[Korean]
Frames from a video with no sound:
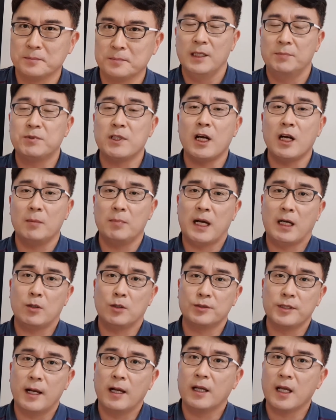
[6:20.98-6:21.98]
입장을 바꿔
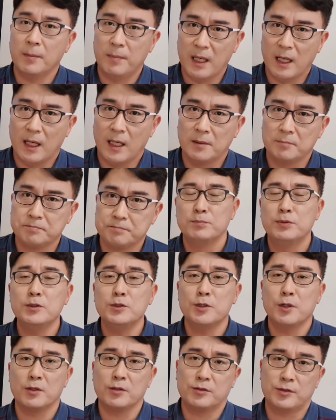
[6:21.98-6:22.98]
생각해봐 Put
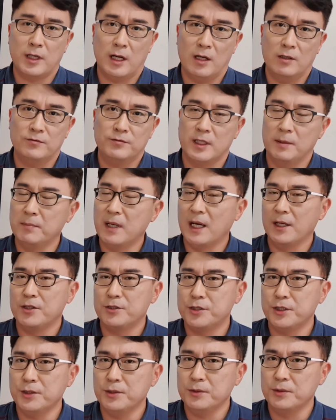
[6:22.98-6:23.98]
yourself in my
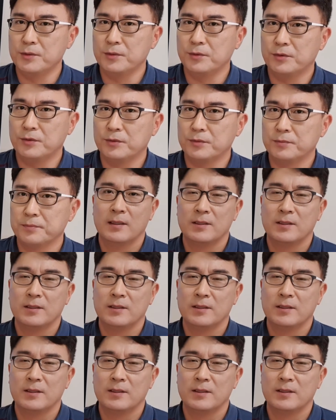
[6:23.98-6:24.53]
shoes